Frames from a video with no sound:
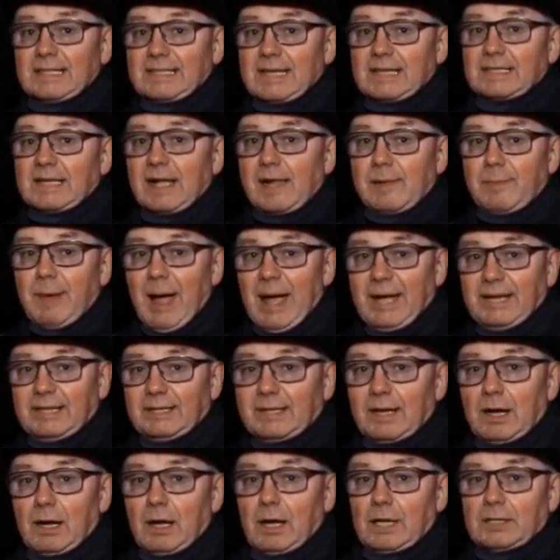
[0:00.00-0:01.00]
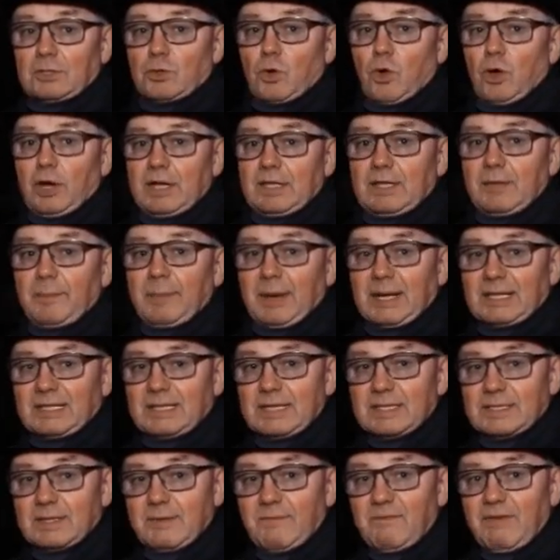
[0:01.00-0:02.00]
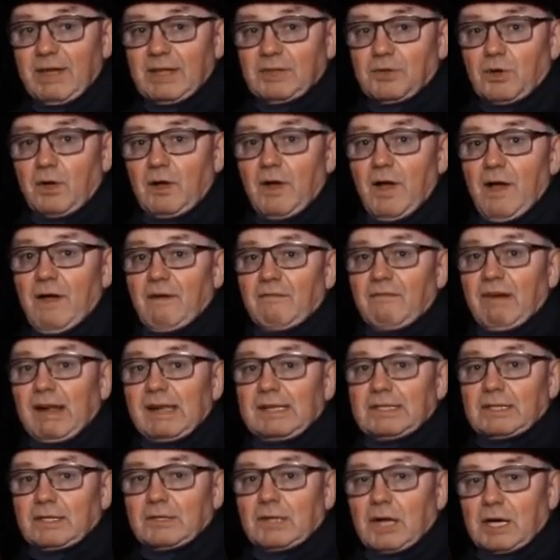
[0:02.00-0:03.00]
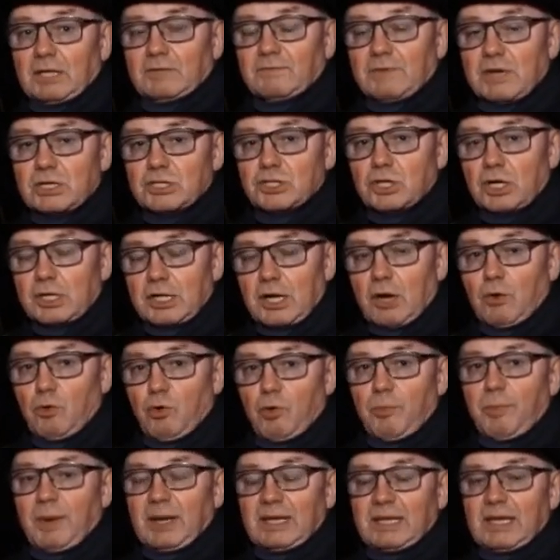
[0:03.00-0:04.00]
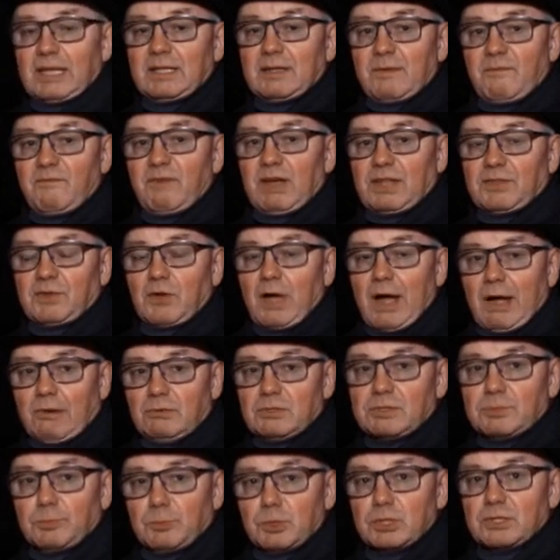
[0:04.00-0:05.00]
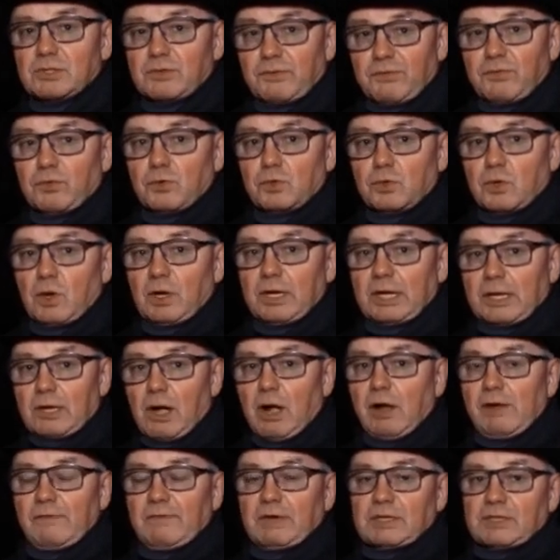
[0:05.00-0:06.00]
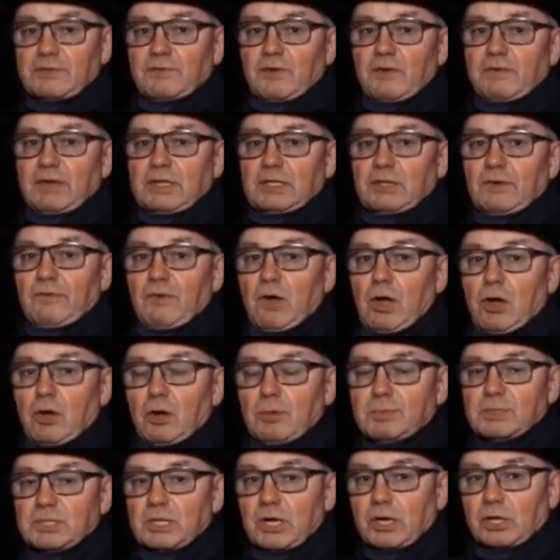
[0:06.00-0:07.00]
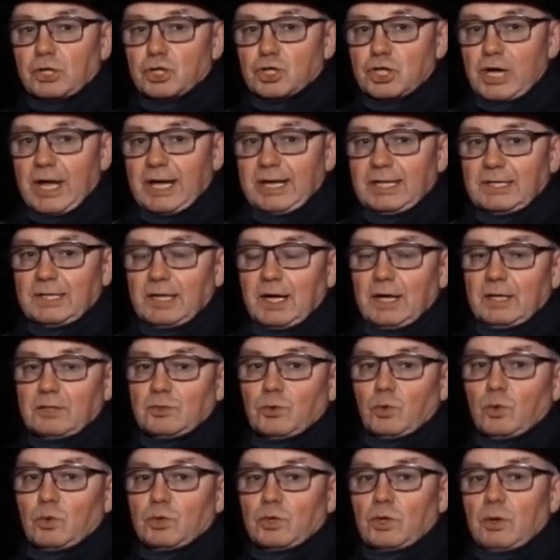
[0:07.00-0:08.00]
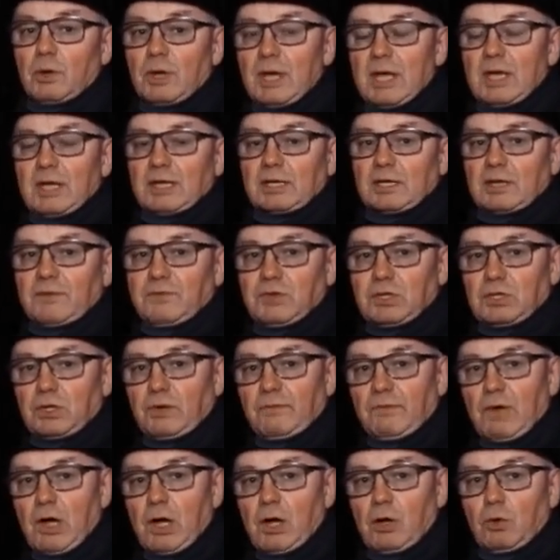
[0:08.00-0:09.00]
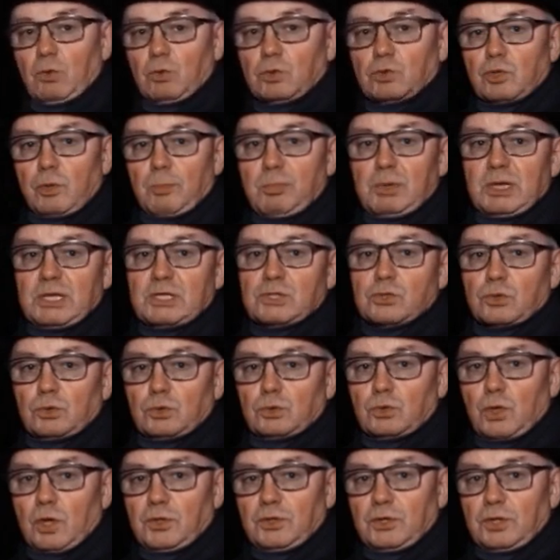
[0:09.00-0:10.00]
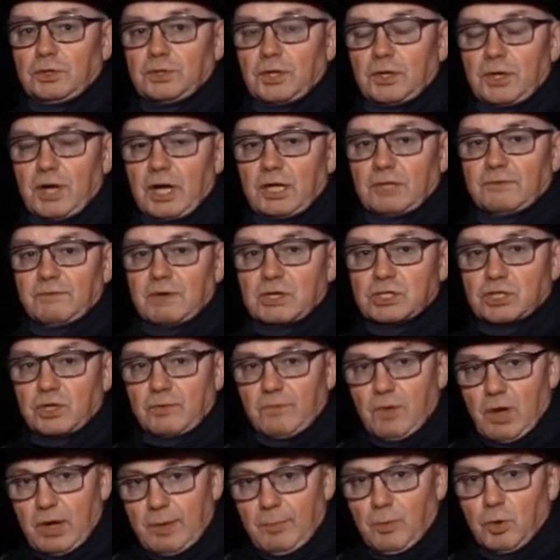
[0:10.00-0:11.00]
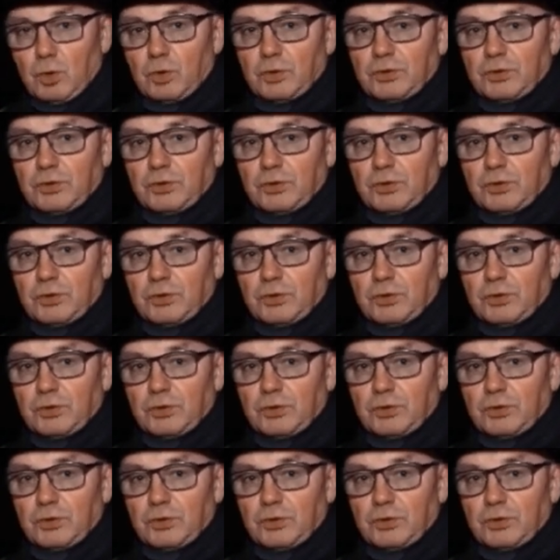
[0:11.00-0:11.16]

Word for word: deshalb eingeladen heute bei diesem Wetter, weil der Nachtwächter ja auch bei jedem Wetter raus musste früher. Egal was für Wetter war, ob es da geschneit hat oder Gewitter war oder Blitz und Donner, der Nachtwächter war immer